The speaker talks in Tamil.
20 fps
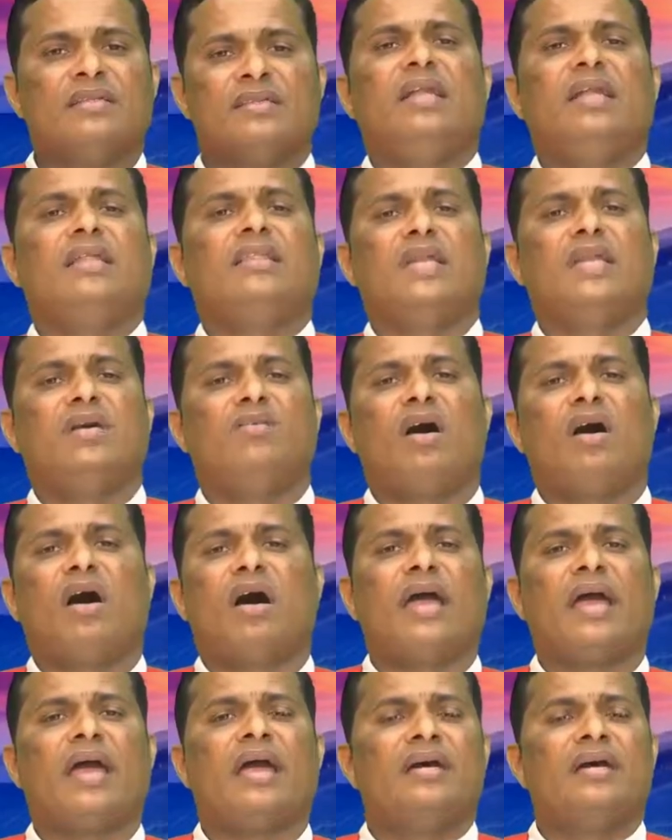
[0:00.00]
தெள்ள
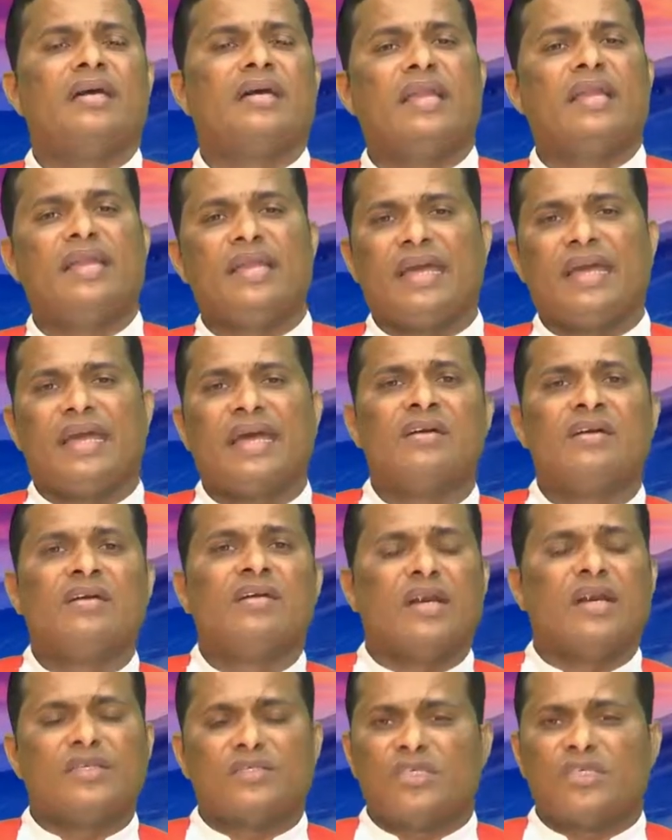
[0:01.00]
தெளிவாக இன்றைய
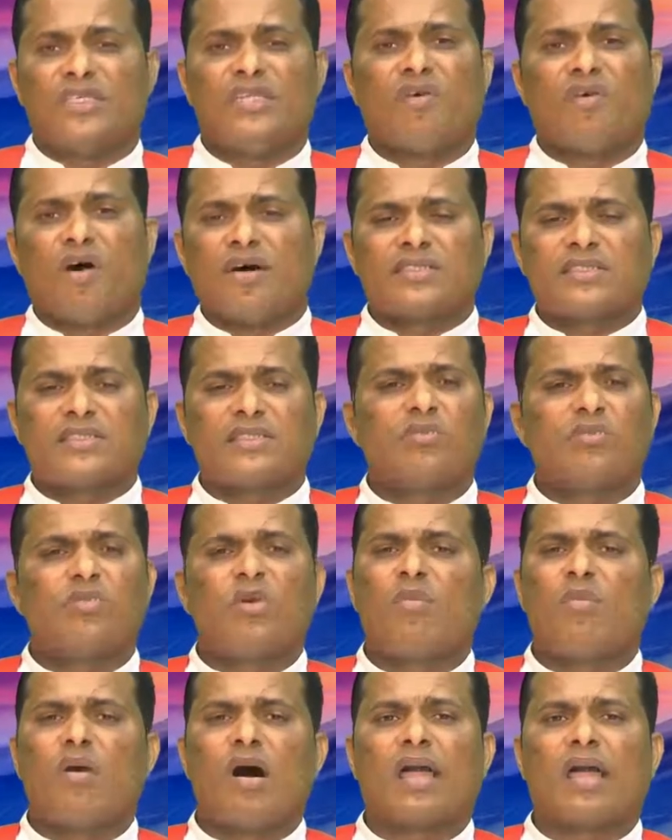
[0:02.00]
நற்செய்தி வாசகத்து
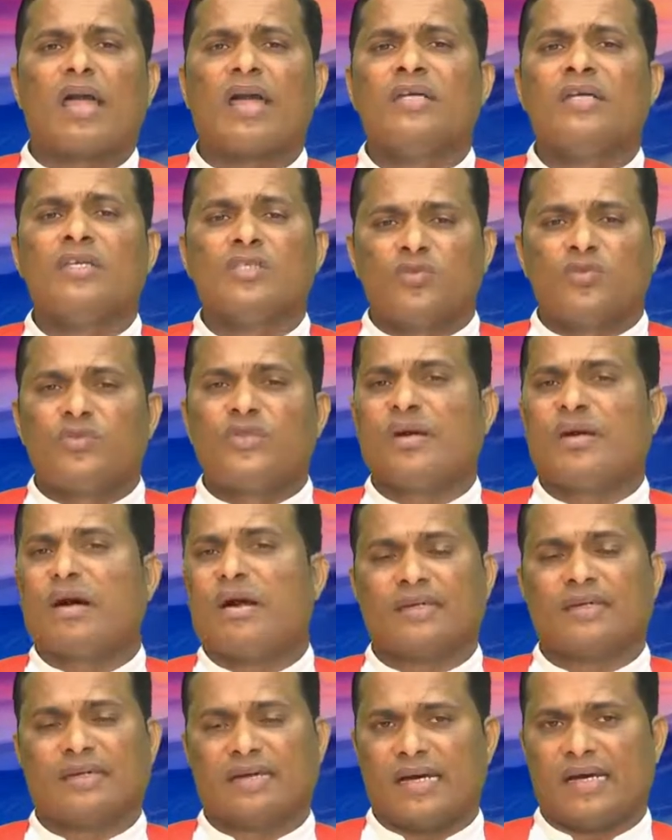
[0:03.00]
மூலமாக சுட்டி
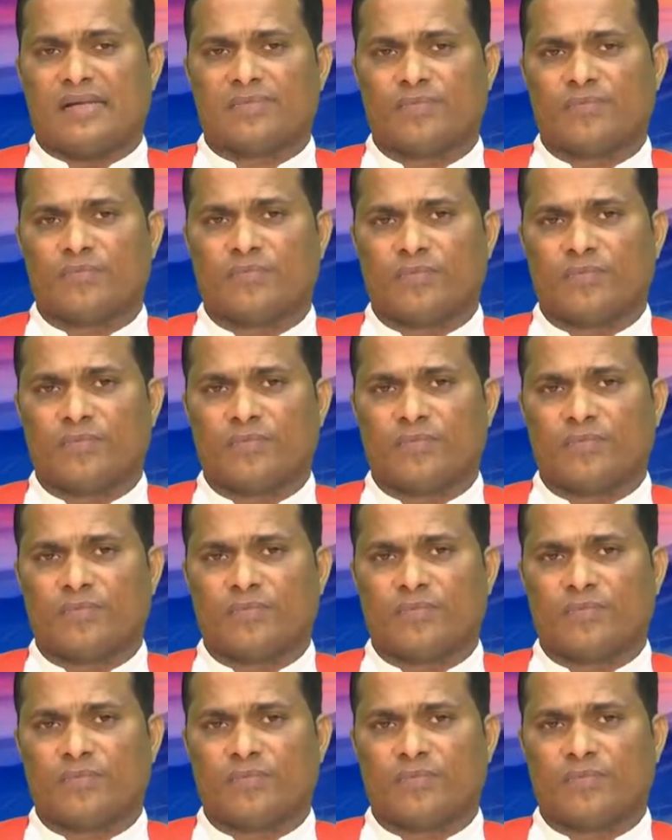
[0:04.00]
காட்டுகிறார்